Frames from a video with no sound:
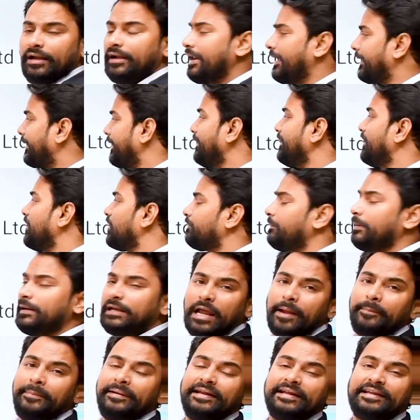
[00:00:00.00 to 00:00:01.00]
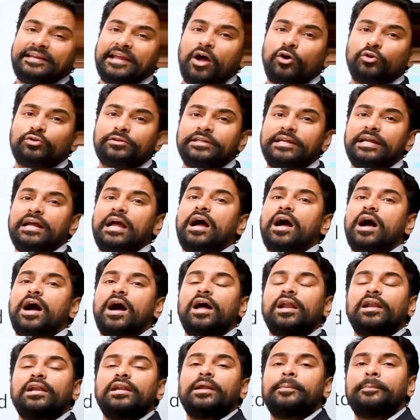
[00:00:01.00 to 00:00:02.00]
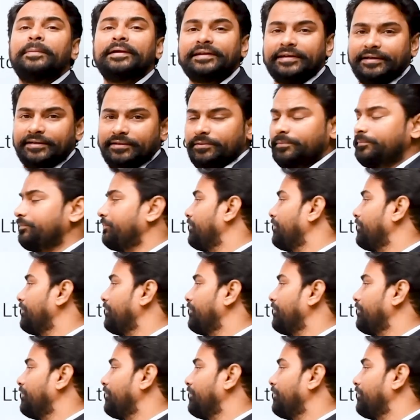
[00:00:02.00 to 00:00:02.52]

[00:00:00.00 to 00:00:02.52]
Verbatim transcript: लेकिन इसमें लाइबिलिटी क्या होती है अनलिमिटेड